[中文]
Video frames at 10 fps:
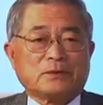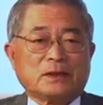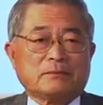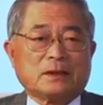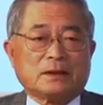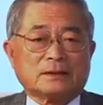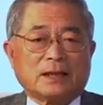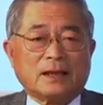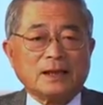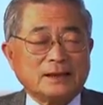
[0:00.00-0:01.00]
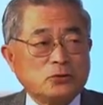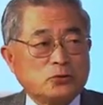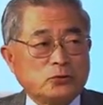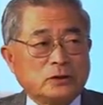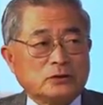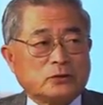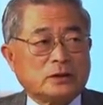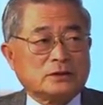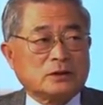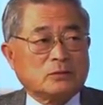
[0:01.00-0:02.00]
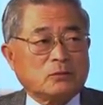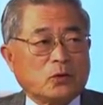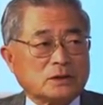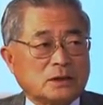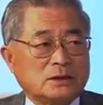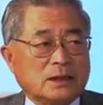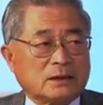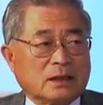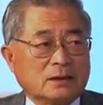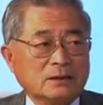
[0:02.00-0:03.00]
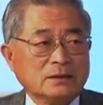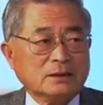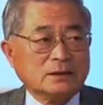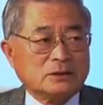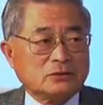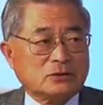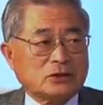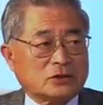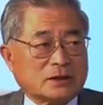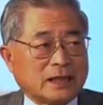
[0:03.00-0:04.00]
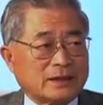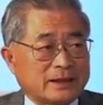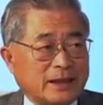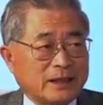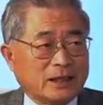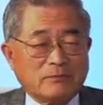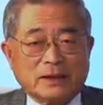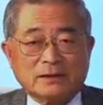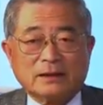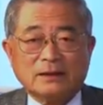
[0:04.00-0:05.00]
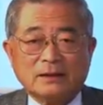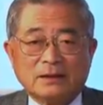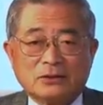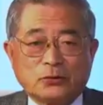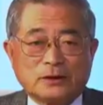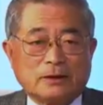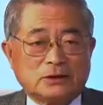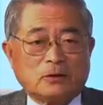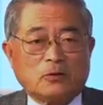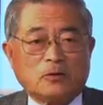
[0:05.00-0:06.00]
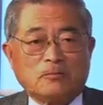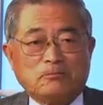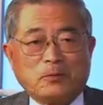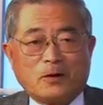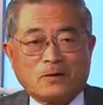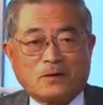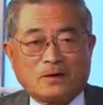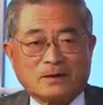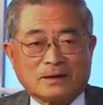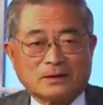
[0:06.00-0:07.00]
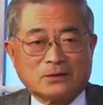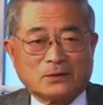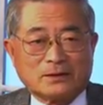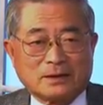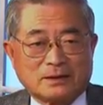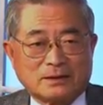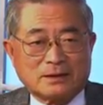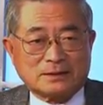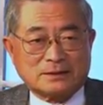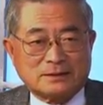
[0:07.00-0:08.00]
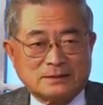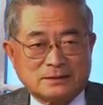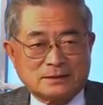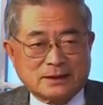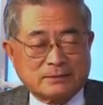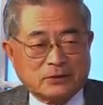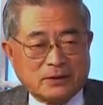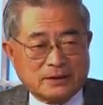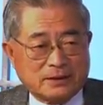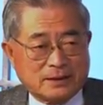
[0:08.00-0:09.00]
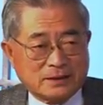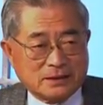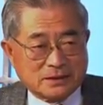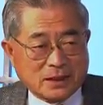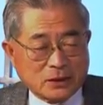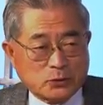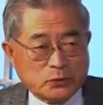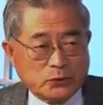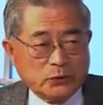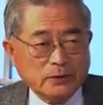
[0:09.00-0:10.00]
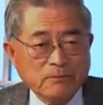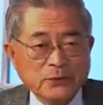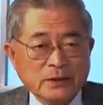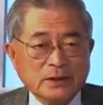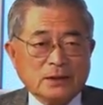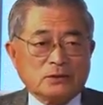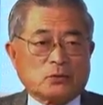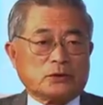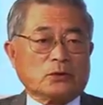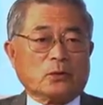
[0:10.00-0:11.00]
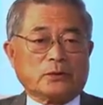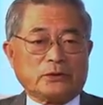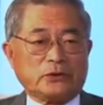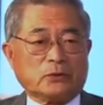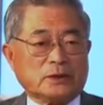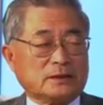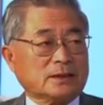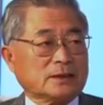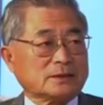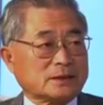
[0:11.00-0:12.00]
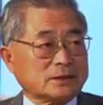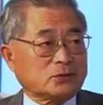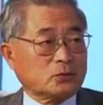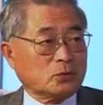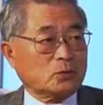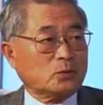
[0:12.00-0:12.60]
那么她邻居呢，觉得这个陌生人呢，就是敲敲打打开她的门呢，所以她就报告了那个 Santa Monica 的警察局，说有人呢试图